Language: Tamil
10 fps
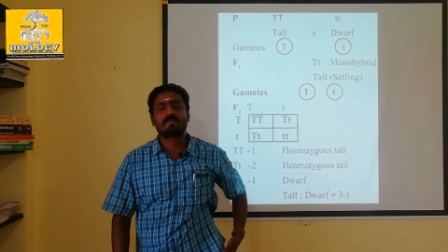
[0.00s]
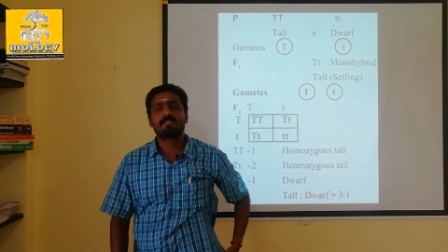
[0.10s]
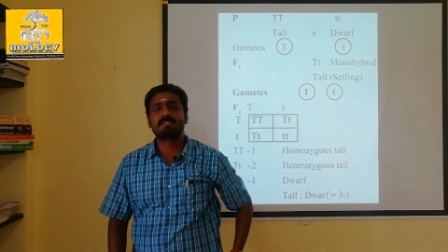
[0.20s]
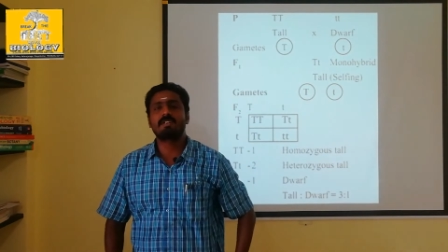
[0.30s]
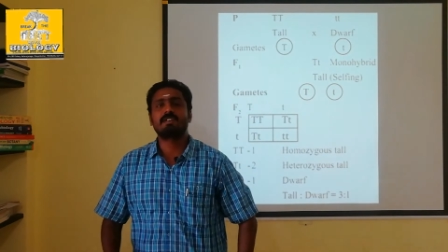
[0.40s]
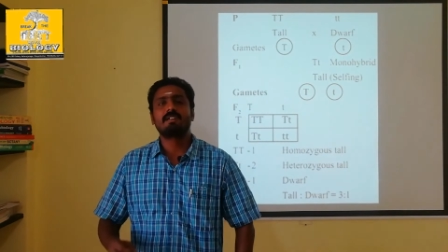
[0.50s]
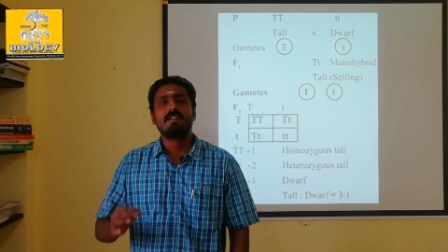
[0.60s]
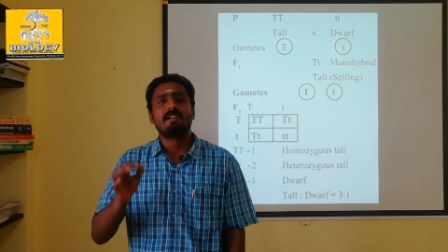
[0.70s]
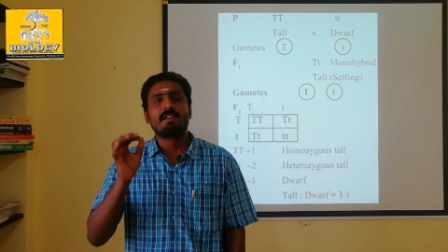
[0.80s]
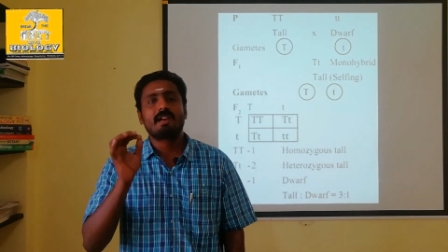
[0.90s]
சரியா
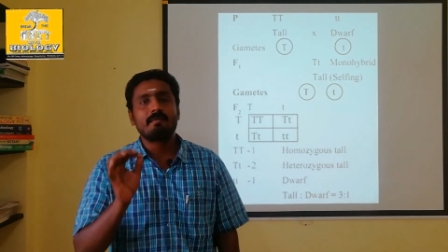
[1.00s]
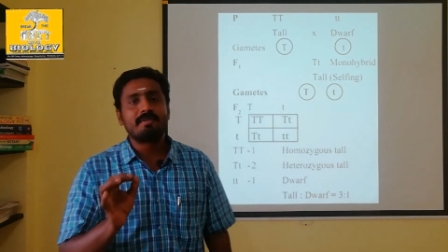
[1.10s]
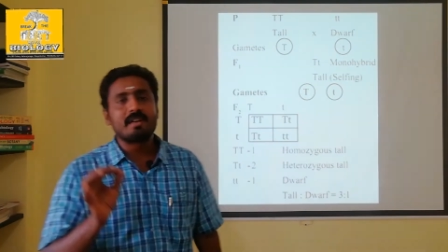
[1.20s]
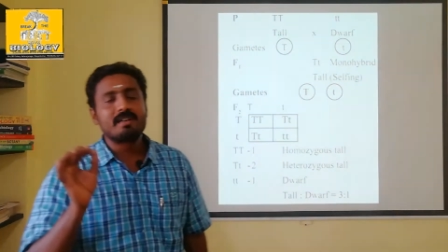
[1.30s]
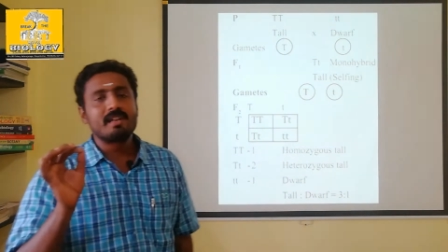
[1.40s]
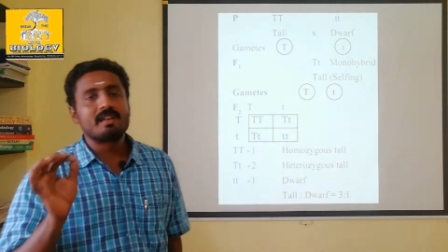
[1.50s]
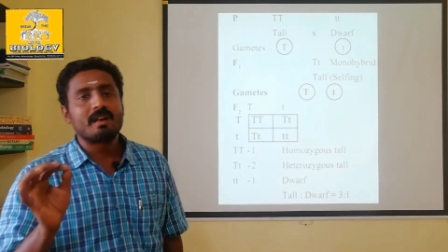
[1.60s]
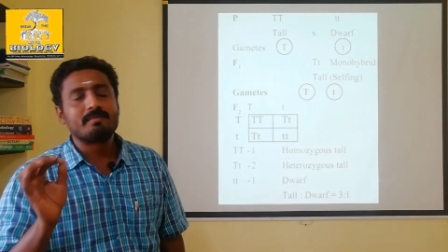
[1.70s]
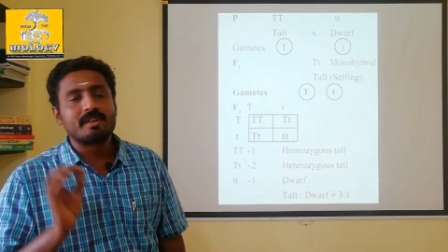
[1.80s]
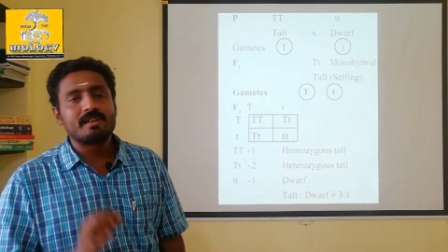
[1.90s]
கேபிட்டல் டி
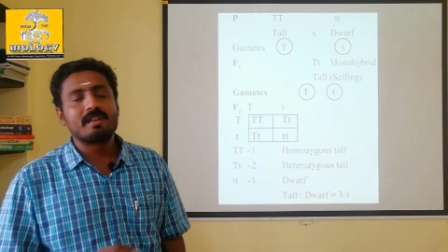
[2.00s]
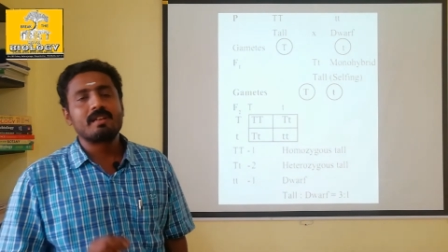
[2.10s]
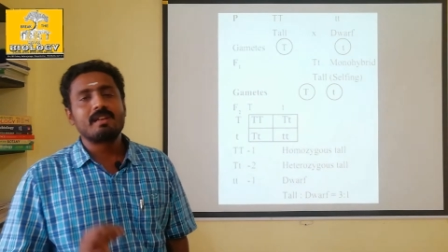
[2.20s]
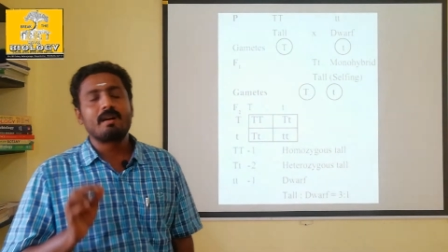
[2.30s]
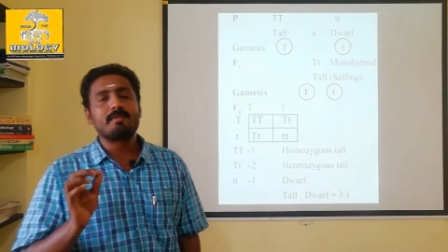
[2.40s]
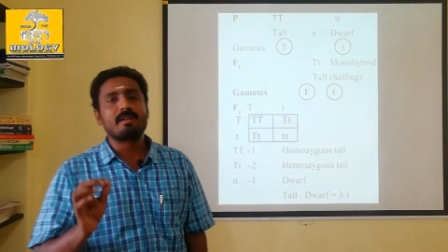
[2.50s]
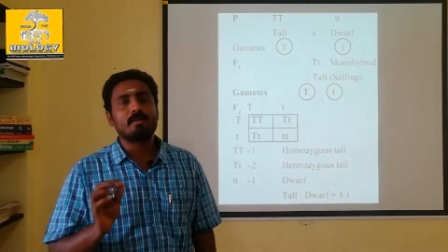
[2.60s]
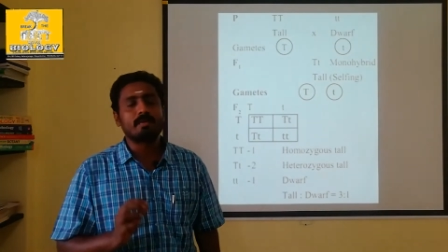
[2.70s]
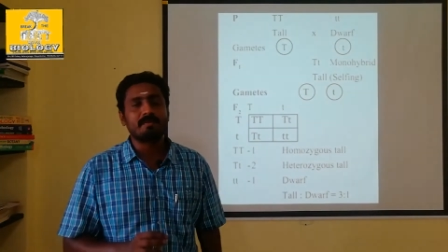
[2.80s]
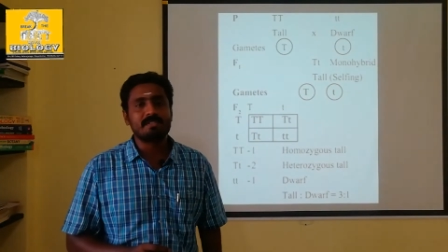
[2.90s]
கேபிட்டல் டி அப்படிங்கிற
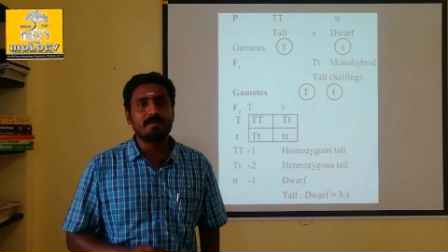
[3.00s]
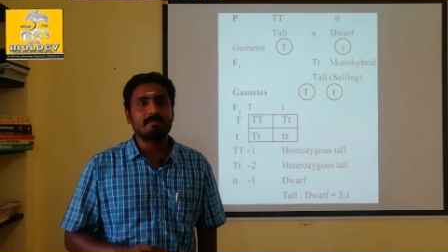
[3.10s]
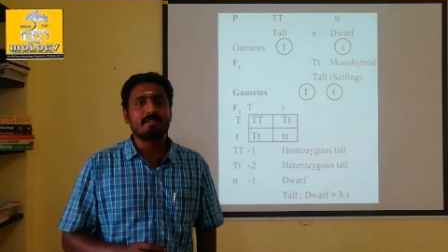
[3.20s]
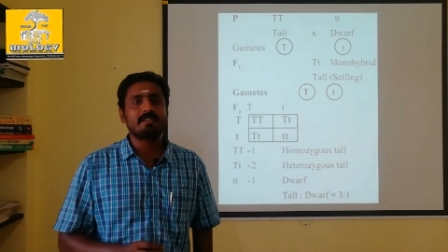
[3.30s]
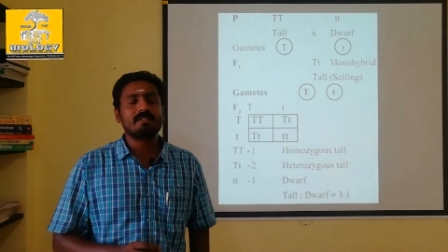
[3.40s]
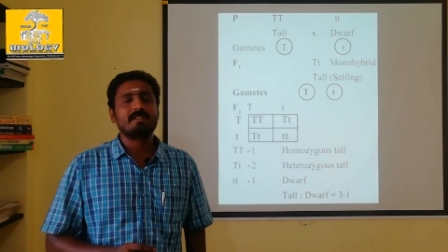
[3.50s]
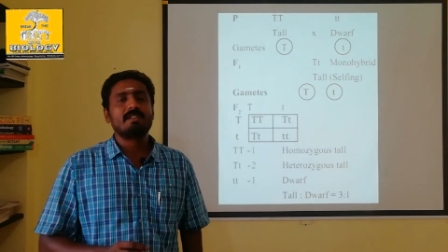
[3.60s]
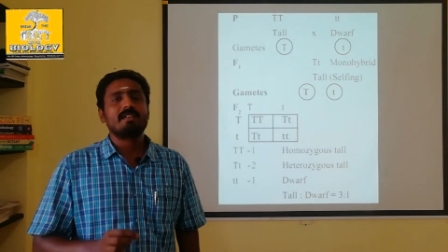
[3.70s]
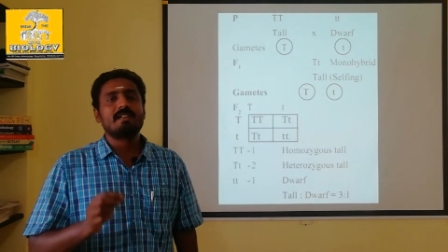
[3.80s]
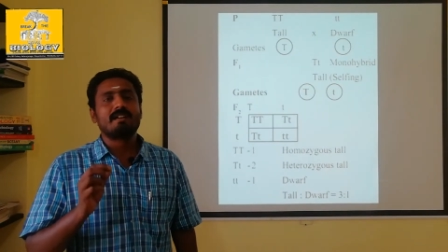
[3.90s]
ஒரு விஷயம் வந்து
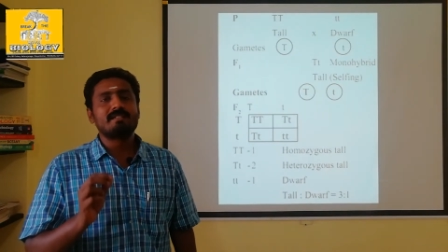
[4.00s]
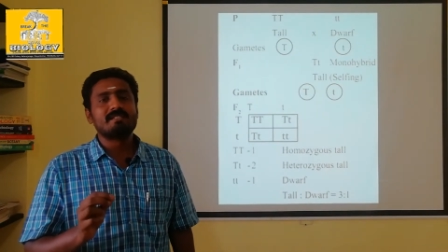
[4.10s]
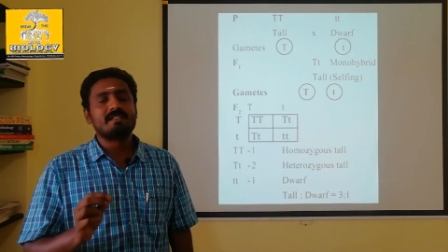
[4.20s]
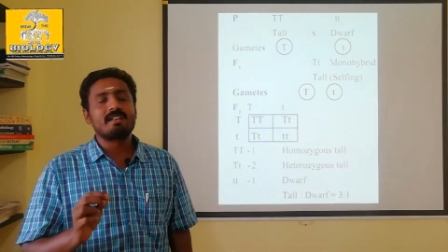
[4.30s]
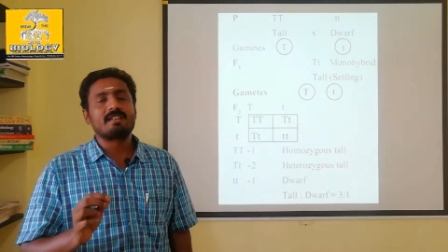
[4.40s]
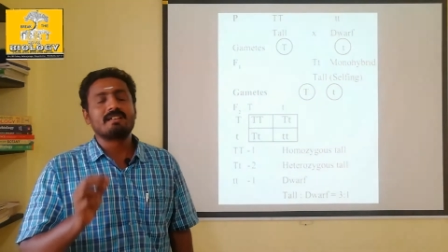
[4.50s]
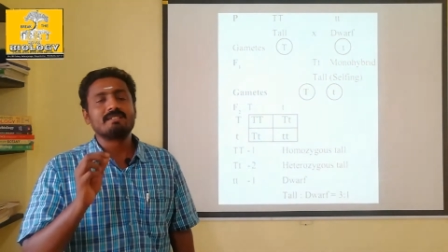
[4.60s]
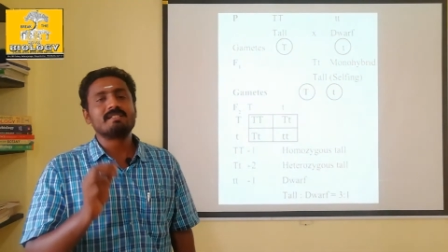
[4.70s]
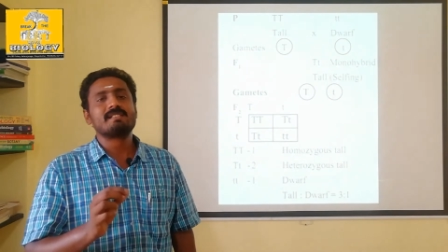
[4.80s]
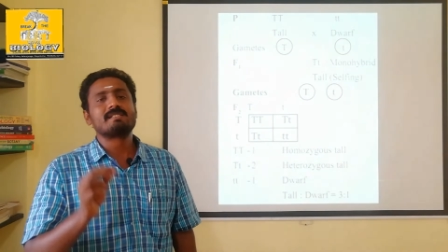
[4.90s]
கன்சிடர்
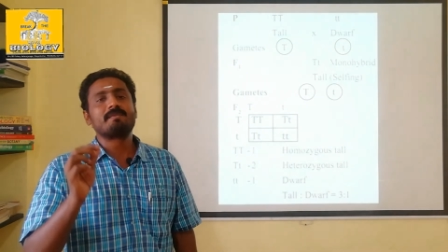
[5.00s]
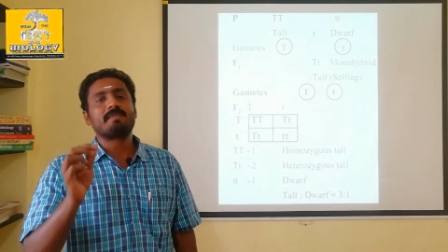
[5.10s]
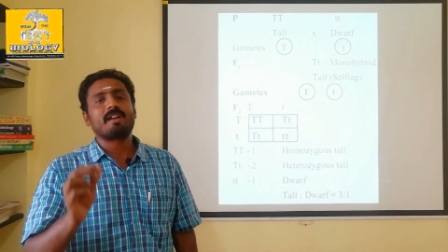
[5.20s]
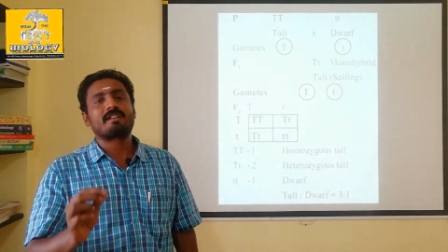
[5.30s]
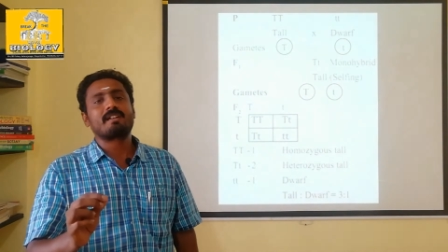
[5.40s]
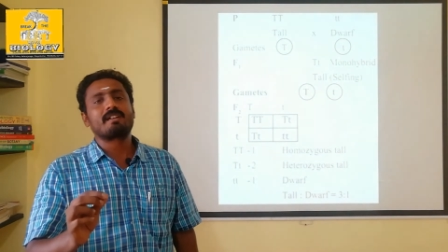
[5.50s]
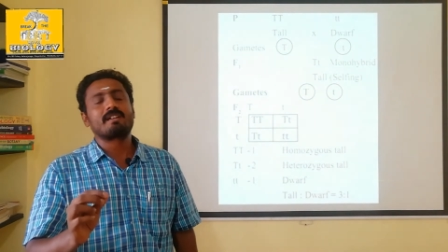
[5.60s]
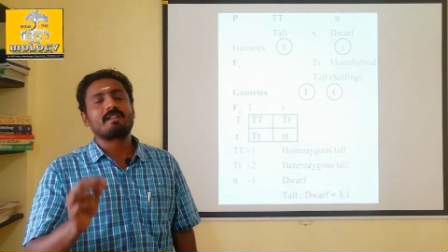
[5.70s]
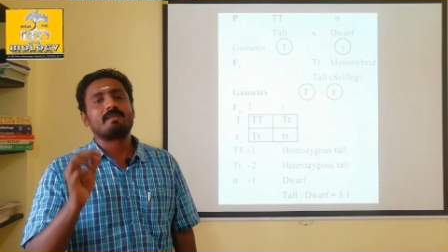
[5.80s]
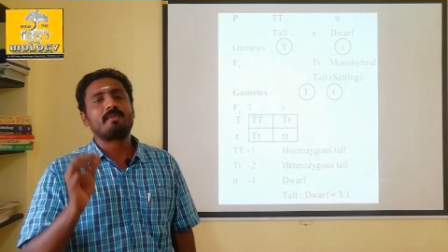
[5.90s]
திஸ் இஸ் அ ஃபேக்டர்
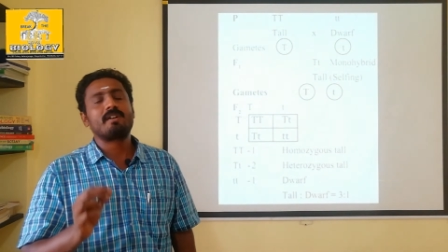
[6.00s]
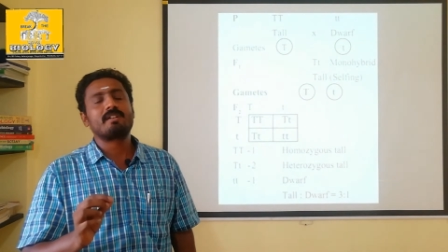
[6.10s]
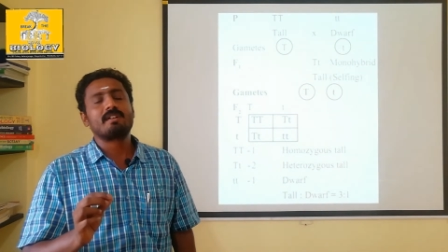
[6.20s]
ஃபார்